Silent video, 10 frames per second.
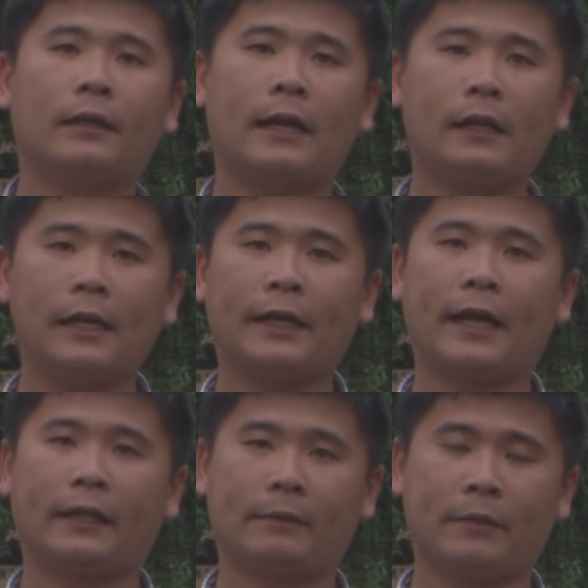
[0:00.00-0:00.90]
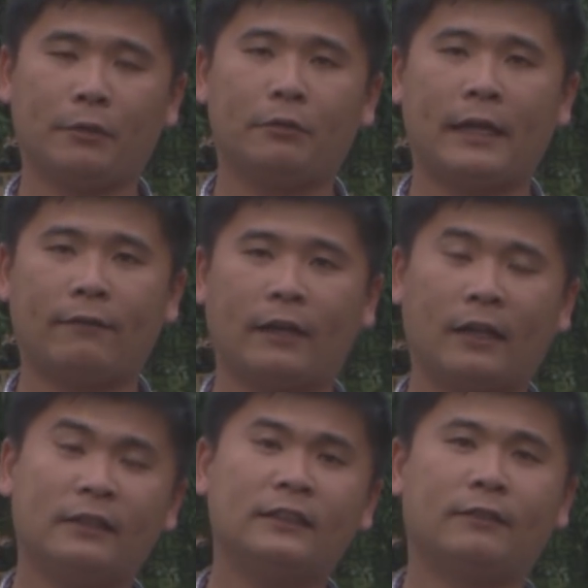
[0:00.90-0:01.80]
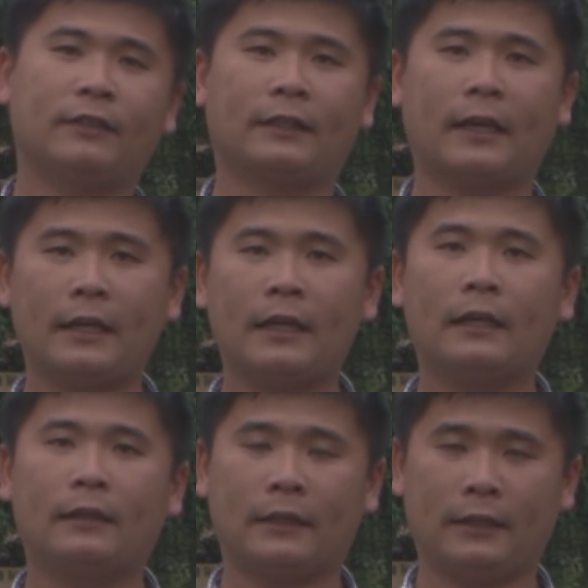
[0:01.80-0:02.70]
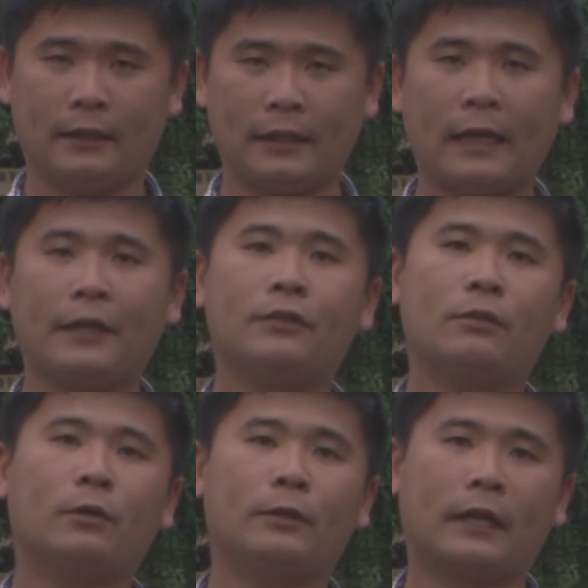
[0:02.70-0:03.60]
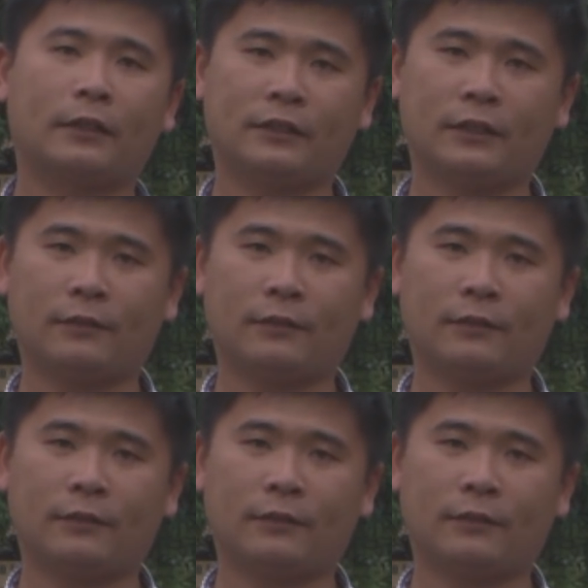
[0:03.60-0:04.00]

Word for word: đến liên hệ tìm hiểu để phản ánh sự việc trên, thì đến nay chúng tôi nhận được